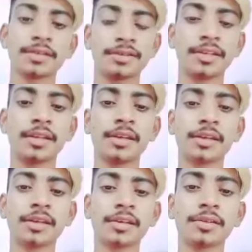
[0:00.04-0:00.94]

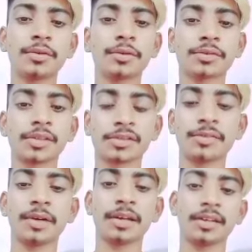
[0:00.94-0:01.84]
ज़िंदगी की दो
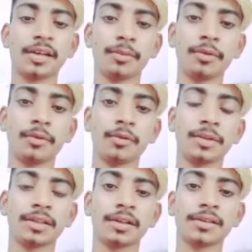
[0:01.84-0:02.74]
सच्ची बातें आप लोगों को
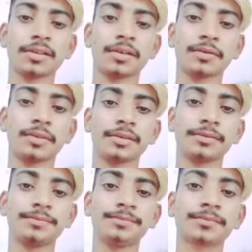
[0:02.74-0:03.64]
बताना
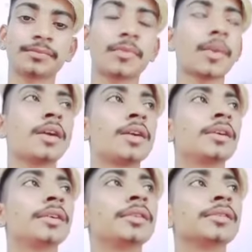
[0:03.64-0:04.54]

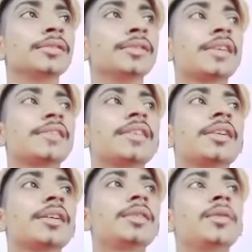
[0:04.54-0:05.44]
चाहूँगा जैसे
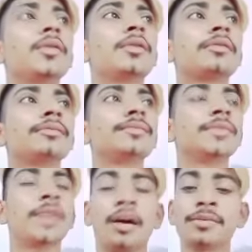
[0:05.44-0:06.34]
कई लोग
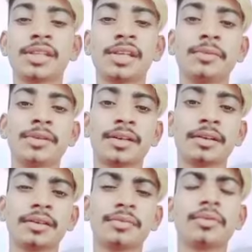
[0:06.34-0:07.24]
हमसे बिछड़
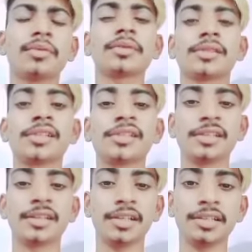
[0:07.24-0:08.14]
कर बहुत अच्छी
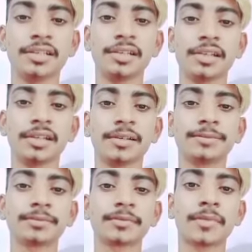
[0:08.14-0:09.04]
ज़िंदगी जीते
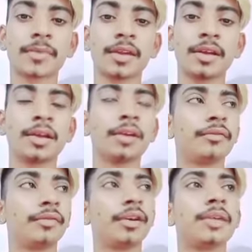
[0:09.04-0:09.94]

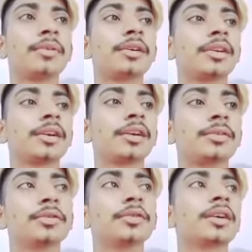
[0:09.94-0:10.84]
हैं फरेब करके
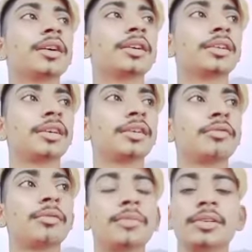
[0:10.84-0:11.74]
धोखा करके
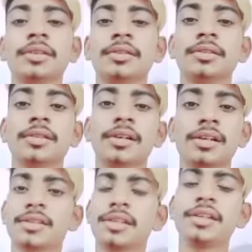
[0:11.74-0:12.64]
वो
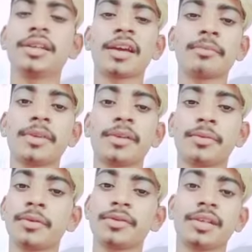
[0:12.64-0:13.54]
अपनी अच्छी लाइफ में
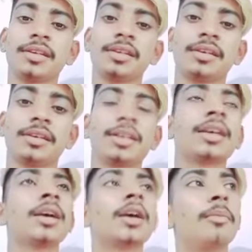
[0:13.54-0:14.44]
पहुंच जाते
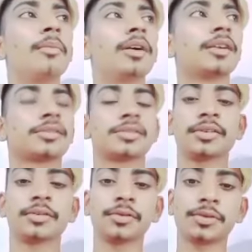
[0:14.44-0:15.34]
हैं मगर
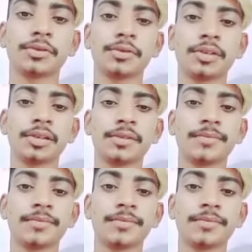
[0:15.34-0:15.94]
अक्सर दूसरों की